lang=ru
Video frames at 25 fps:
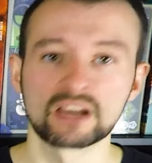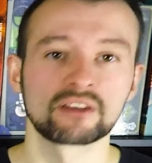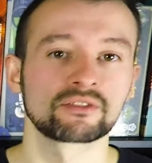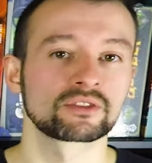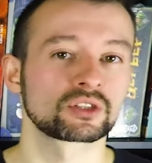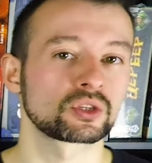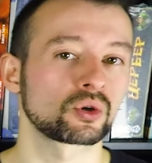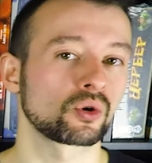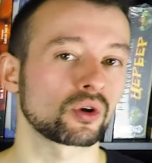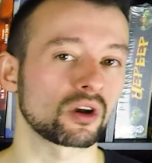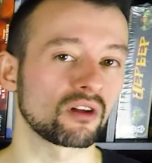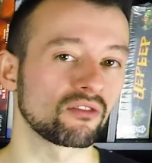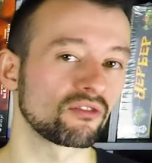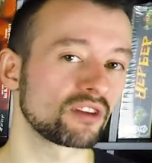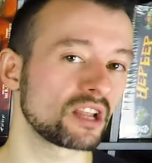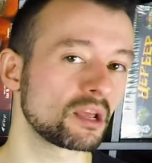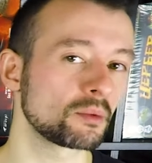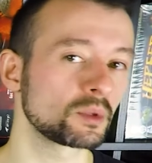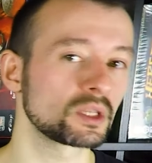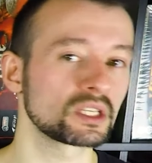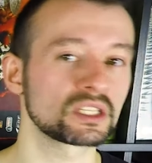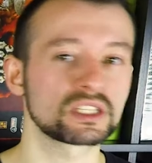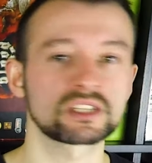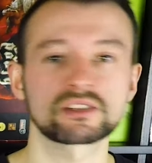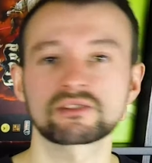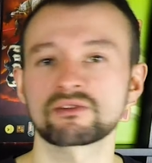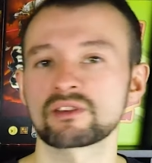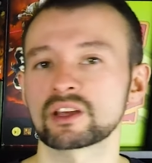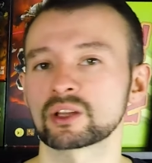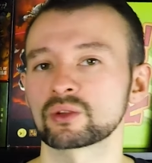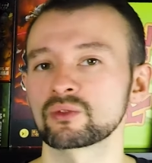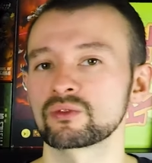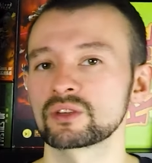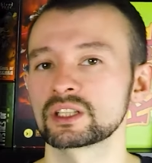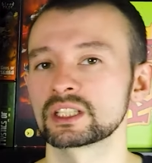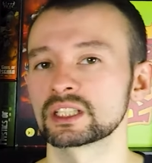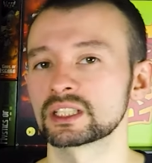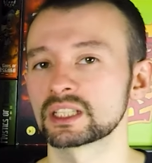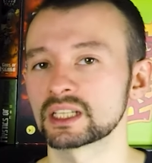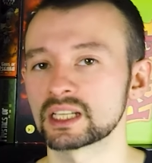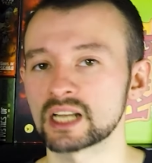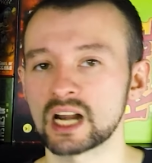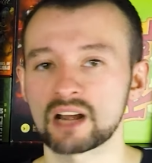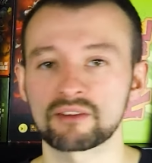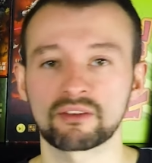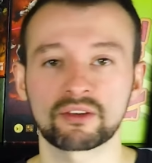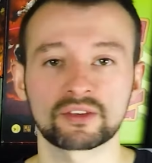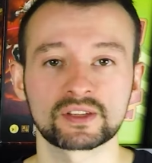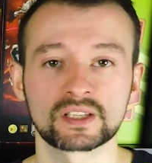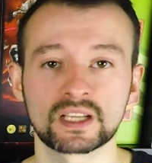В скором времени свет увидит
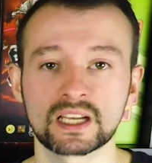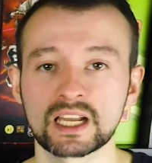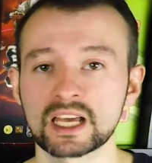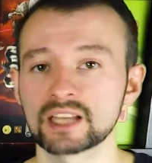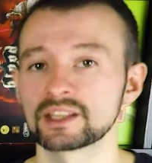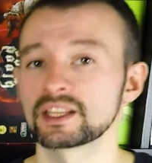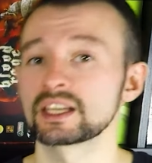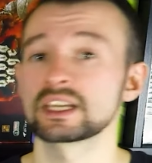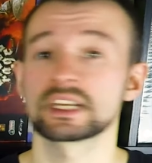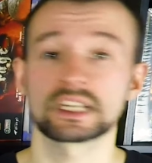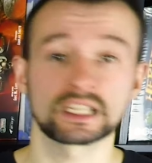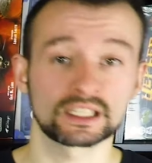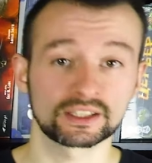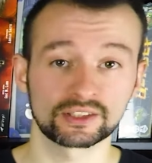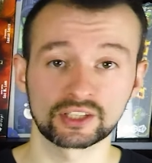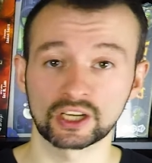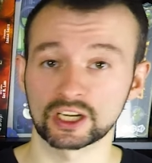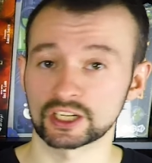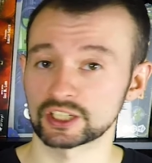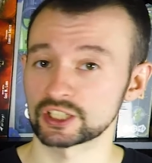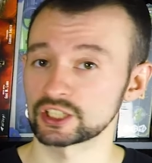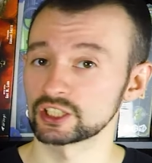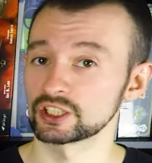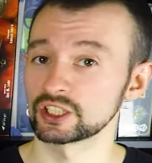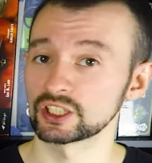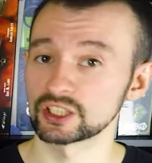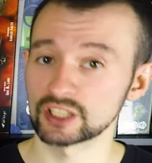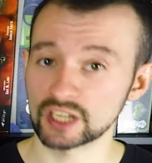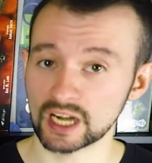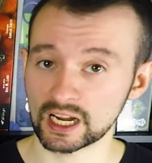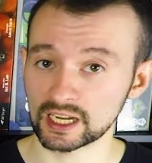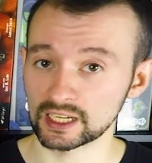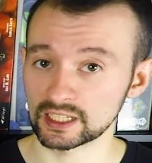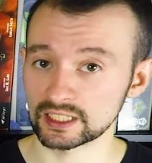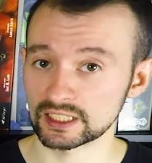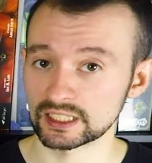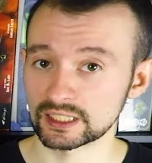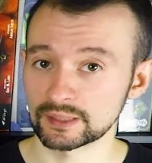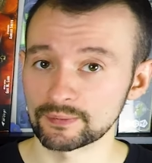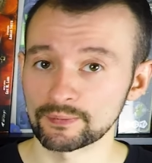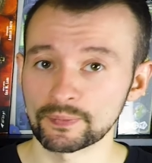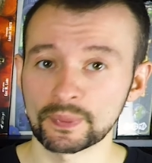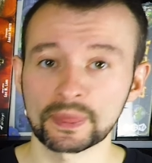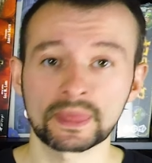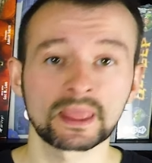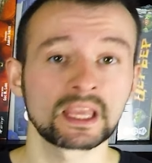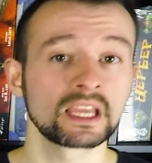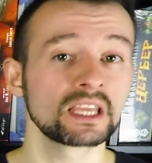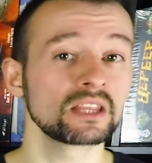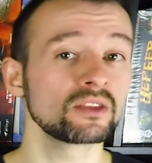игра во вселенной Dungeons Dragons,
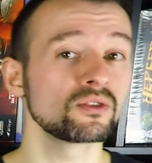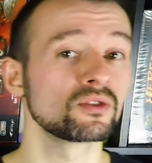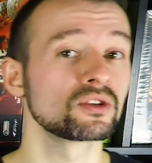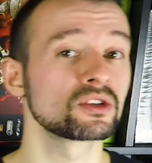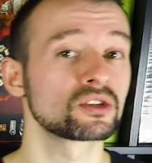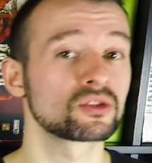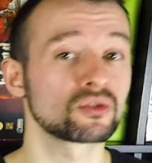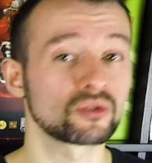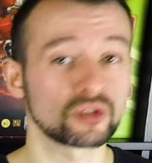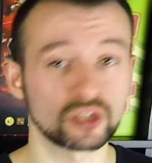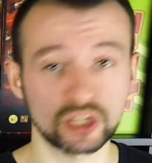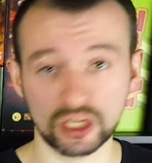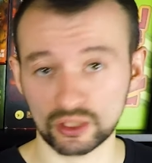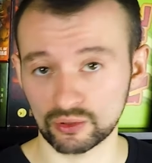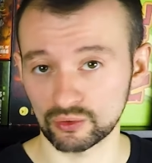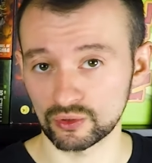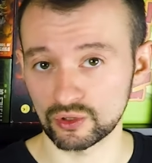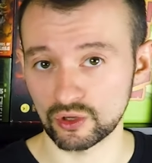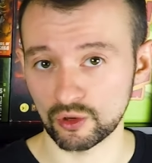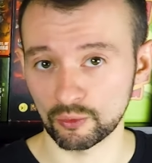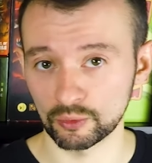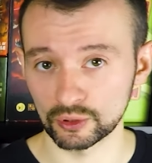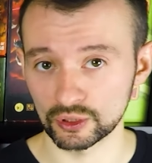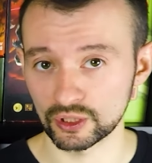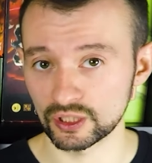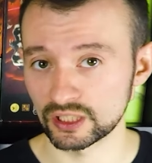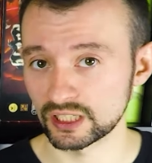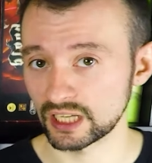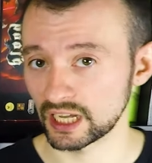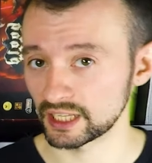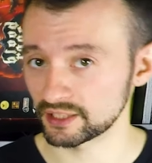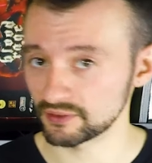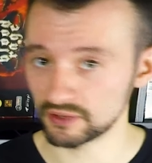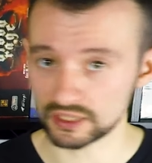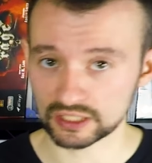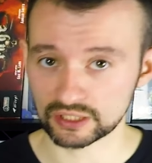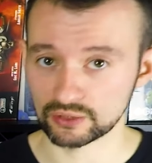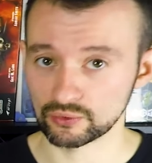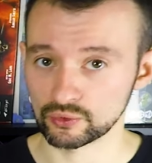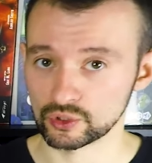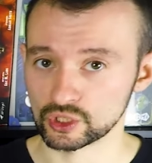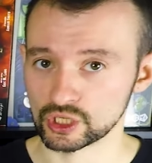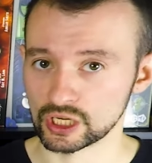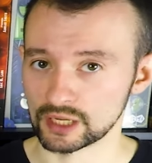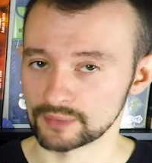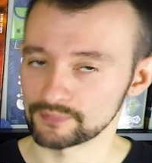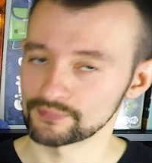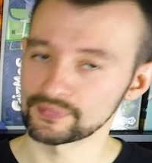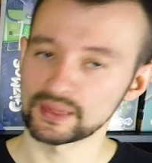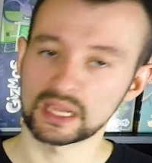ну и сюжет у нее будет
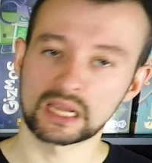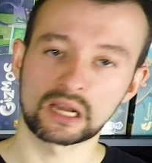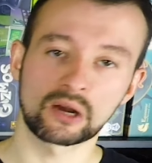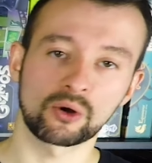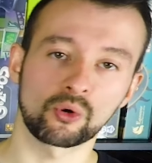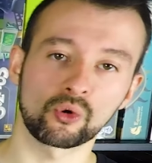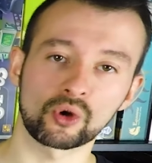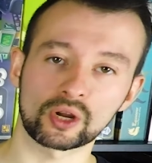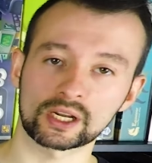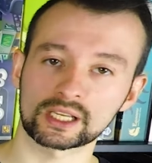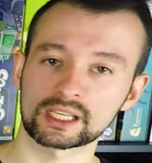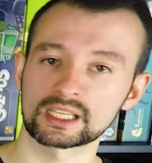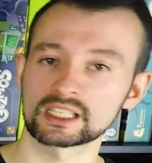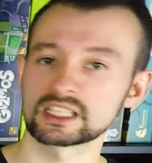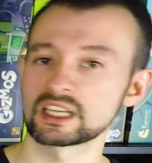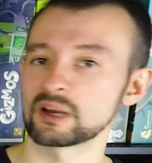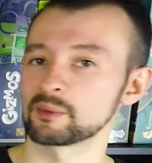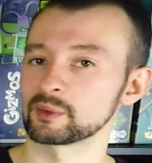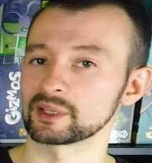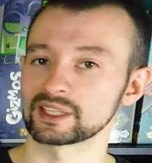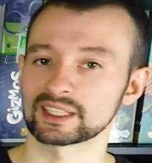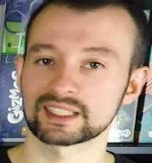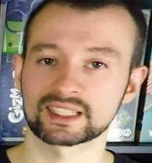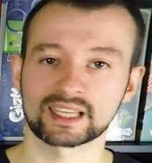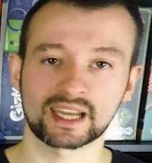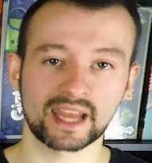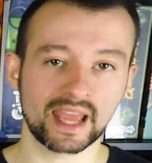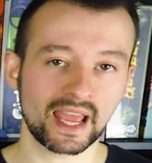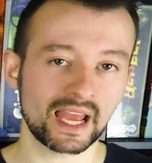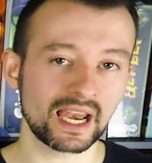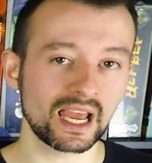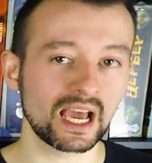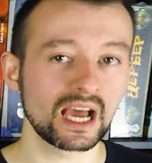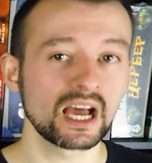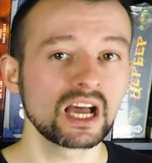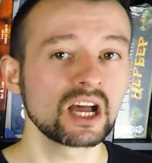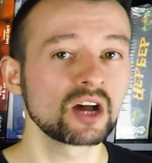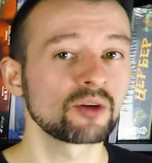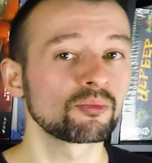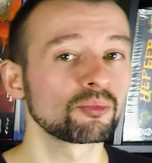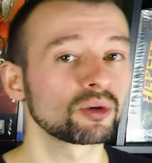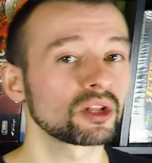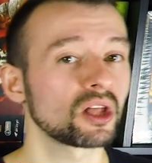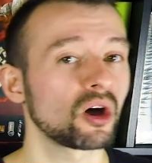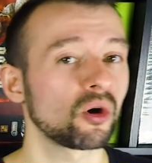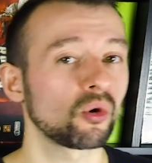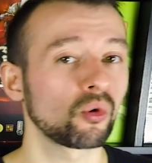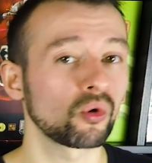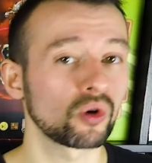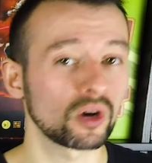соответствующий – у архидемона Зриэля
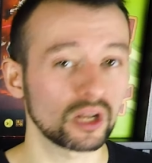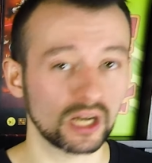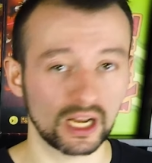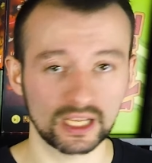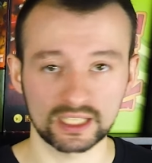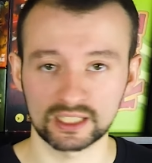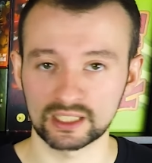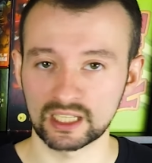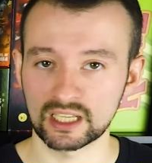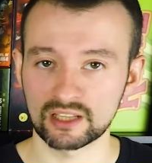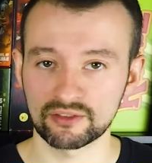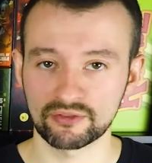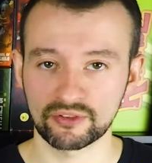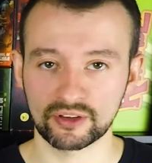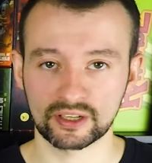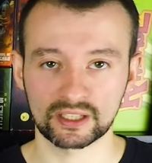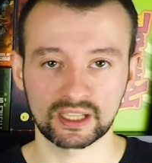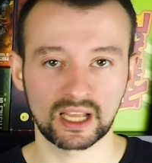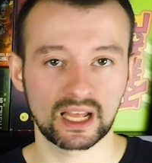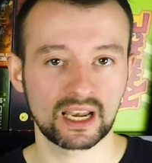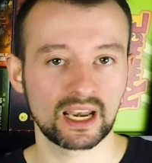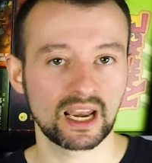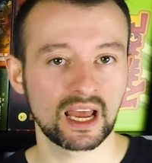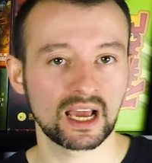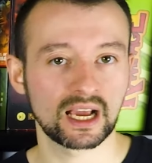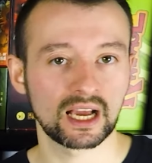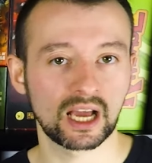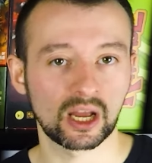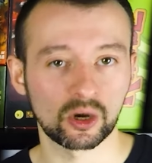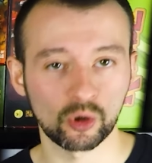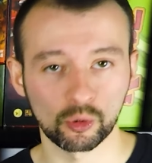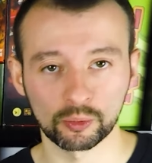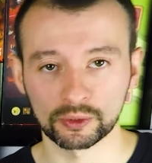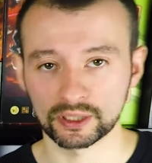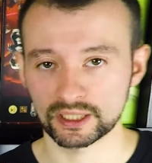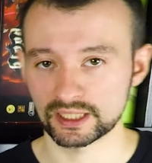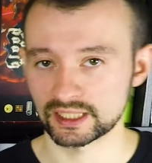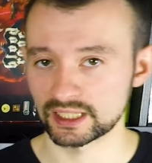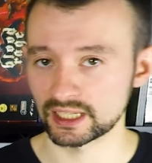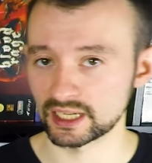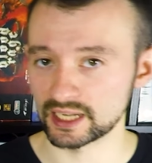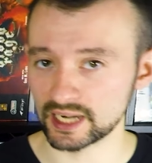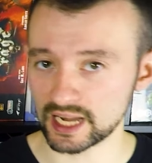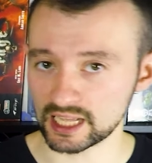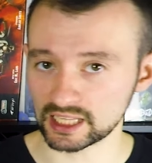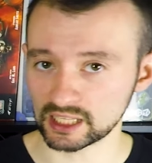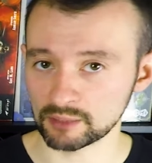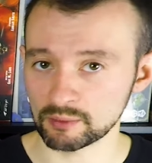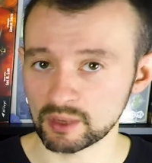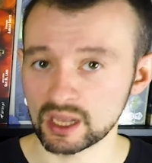была украдена инфернальная коробка с
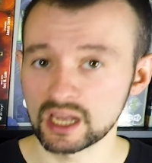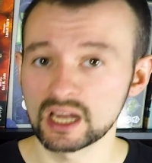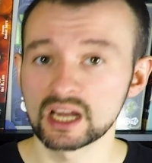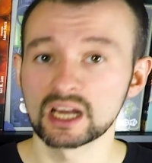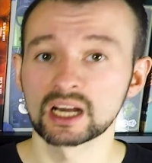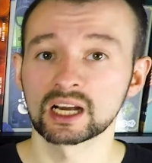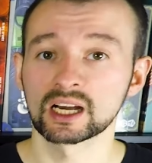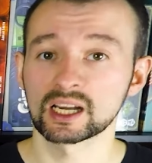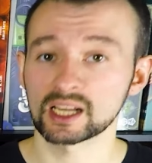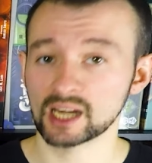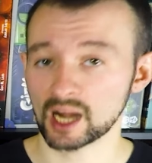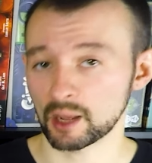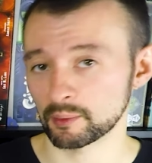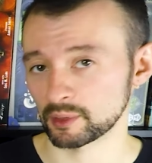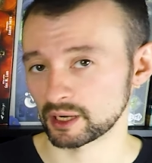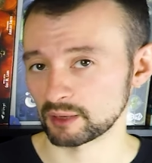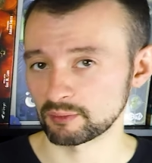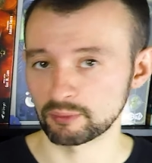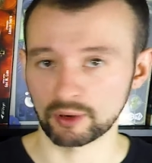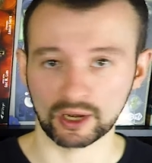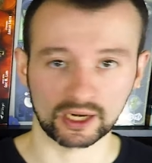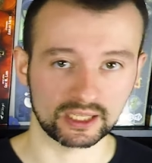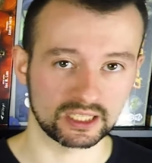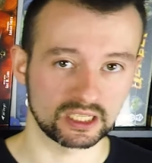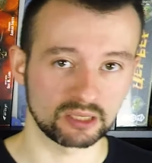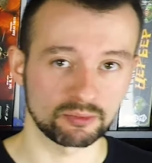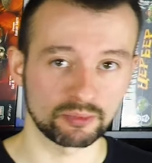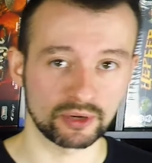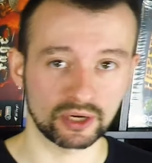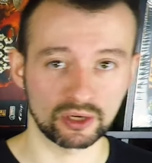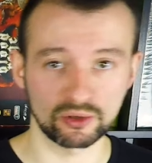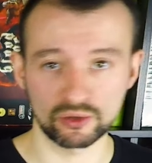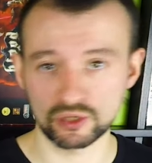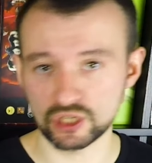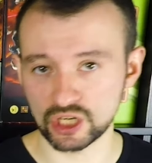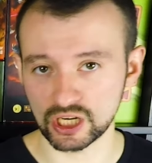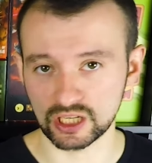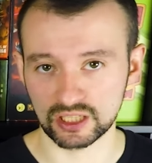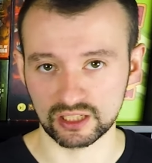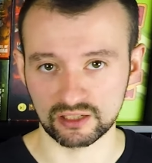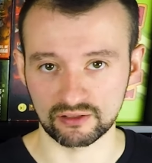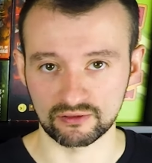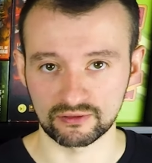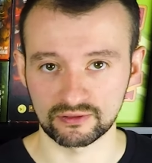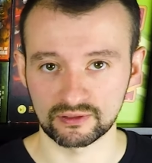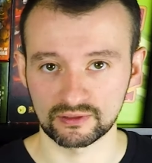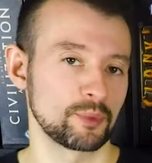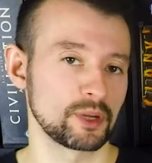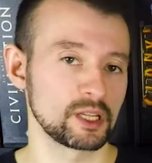секретами храброй партии приключенцев.